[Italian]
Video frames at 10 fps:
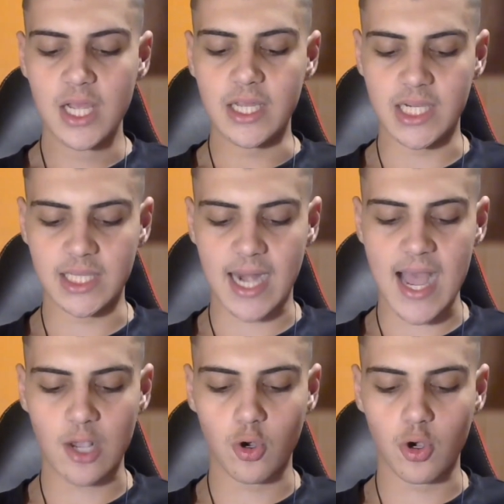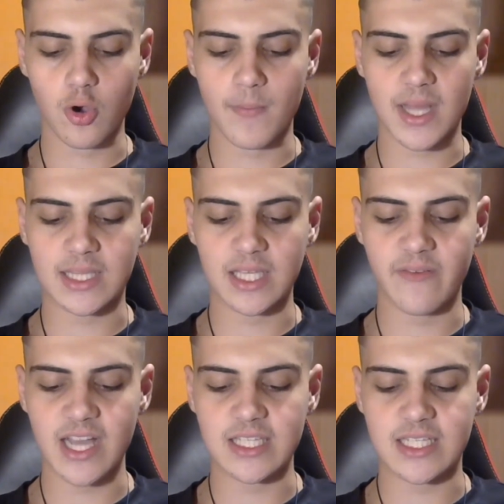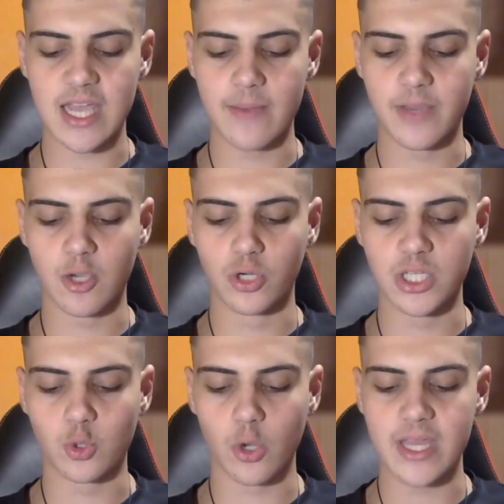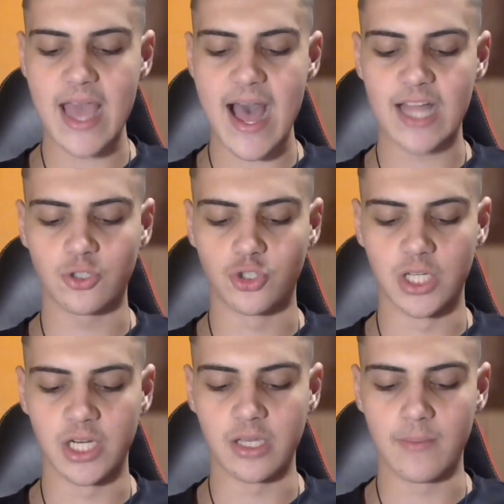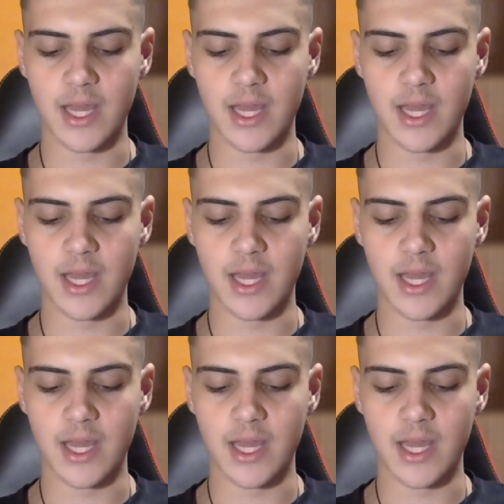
Il drago combatteva insieme con i suoi angeli,